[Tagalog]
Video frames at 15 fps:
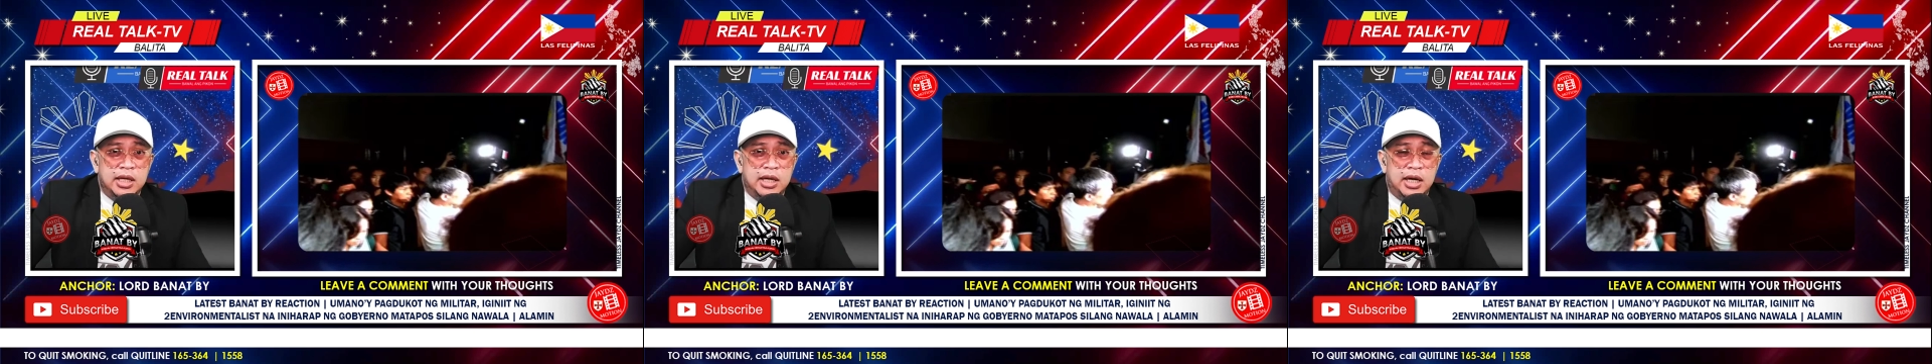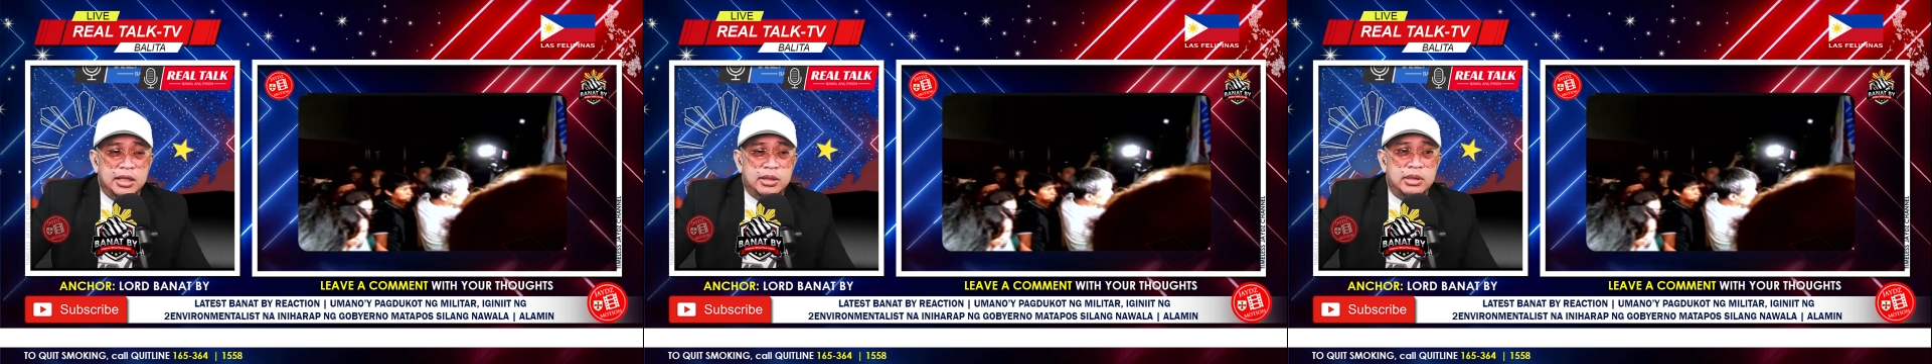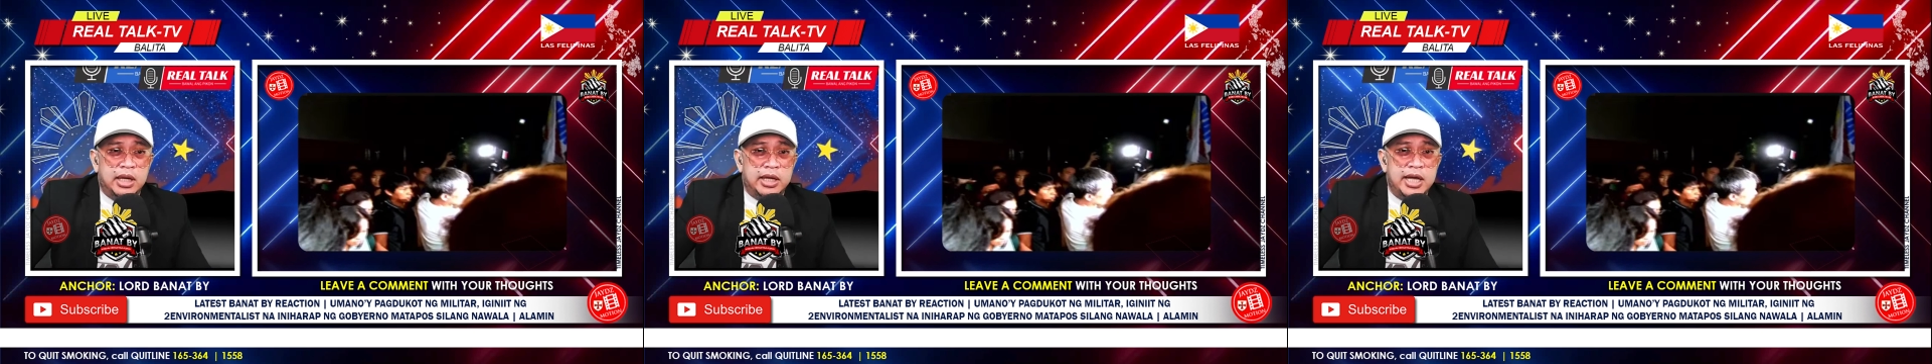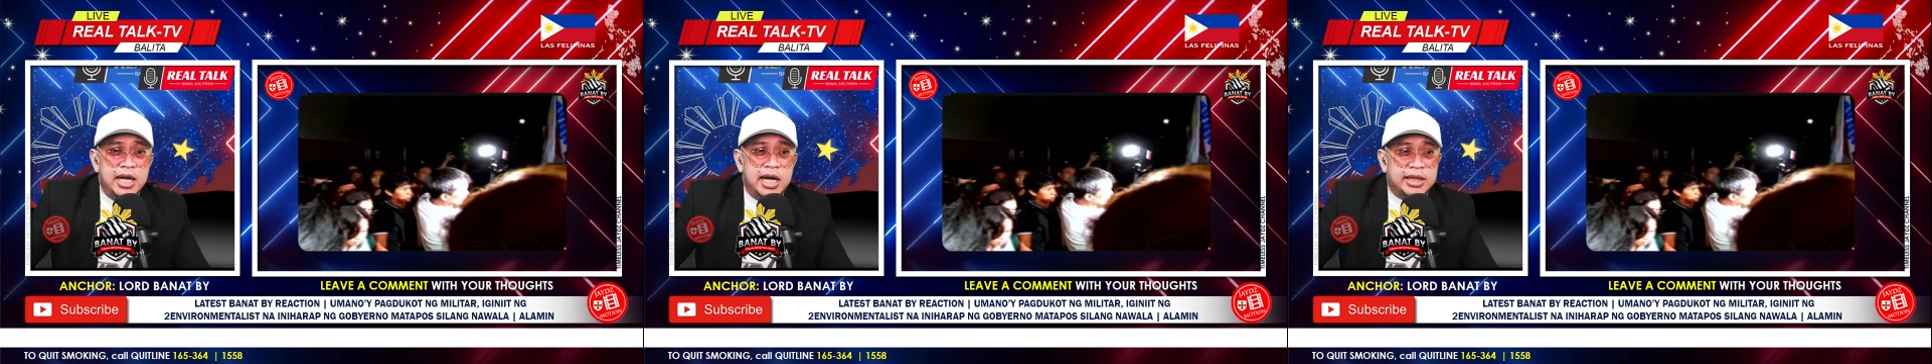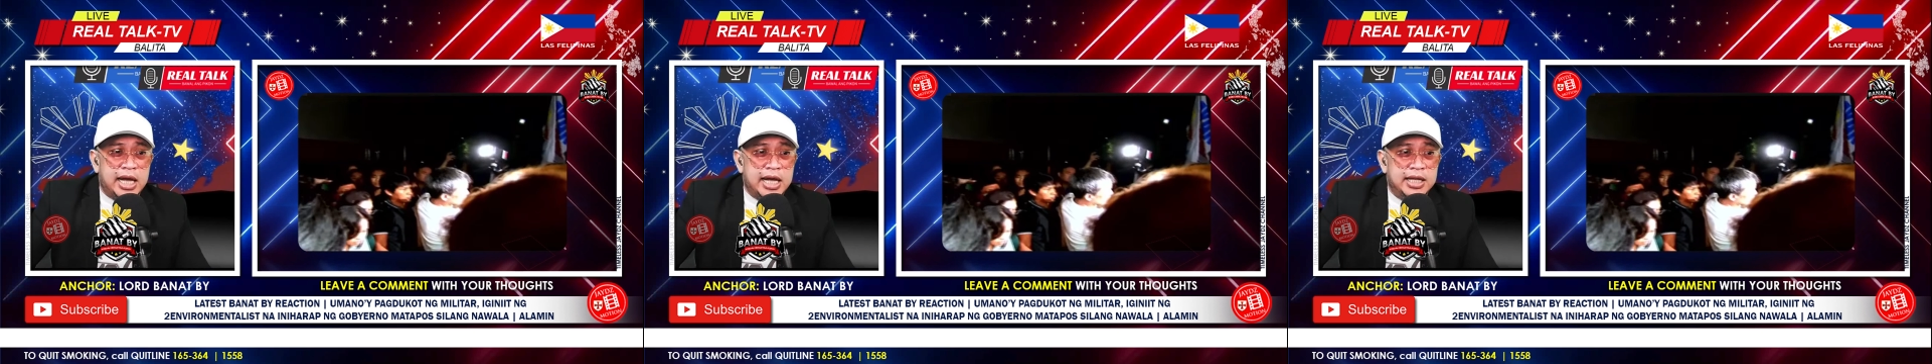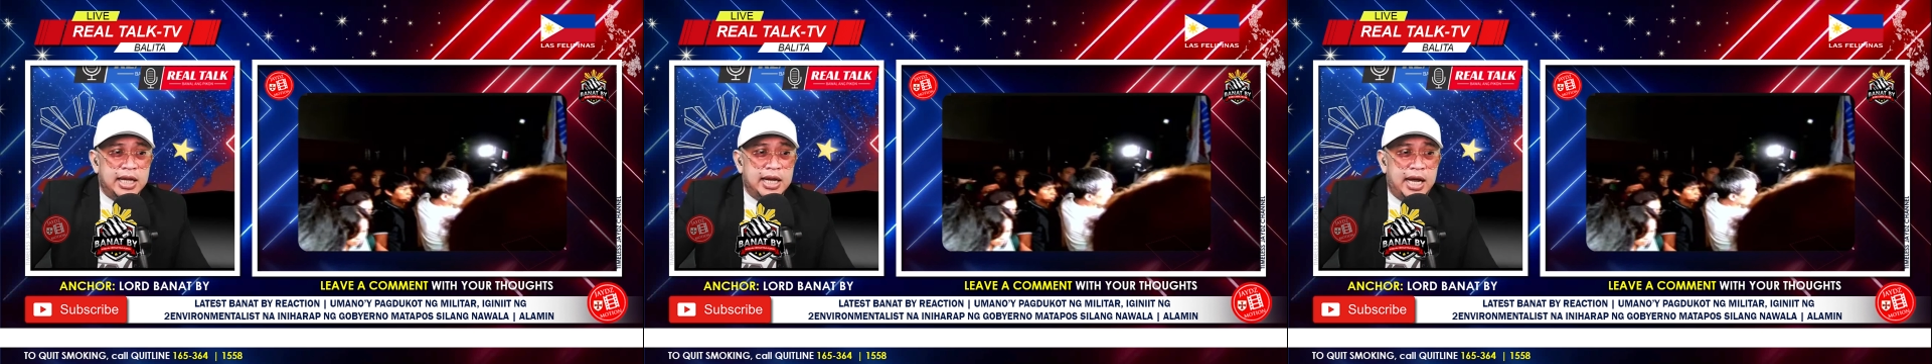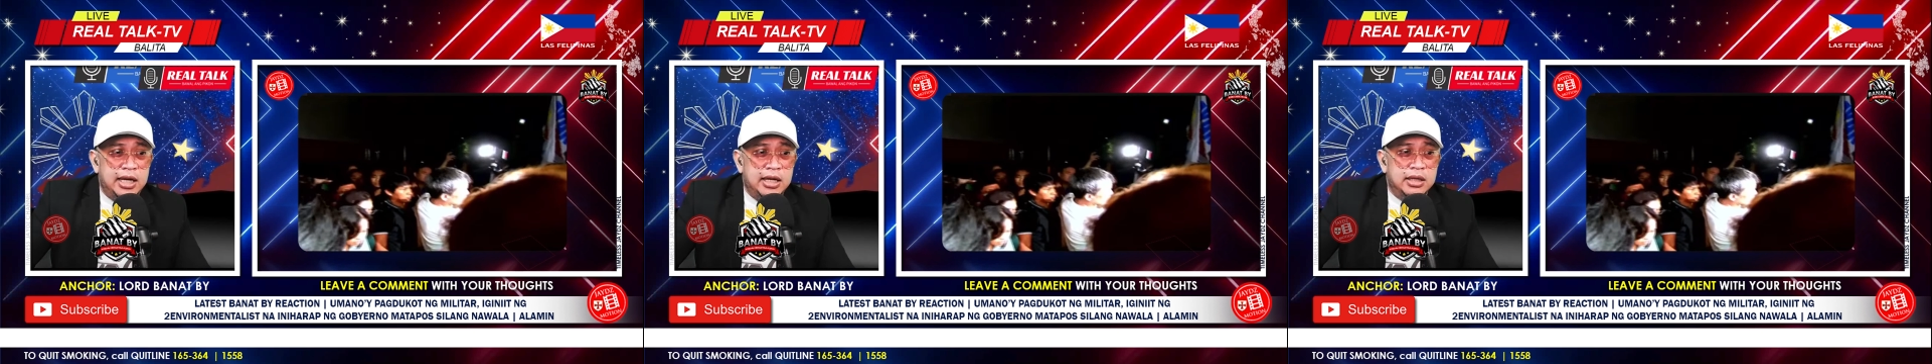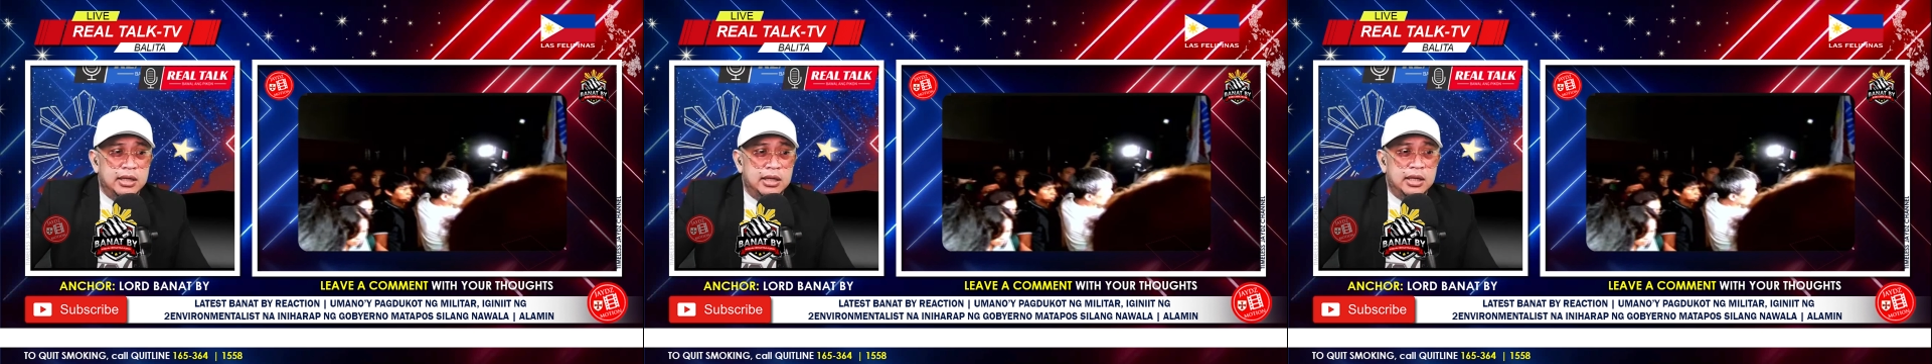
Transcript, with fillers: At naging atay na lang?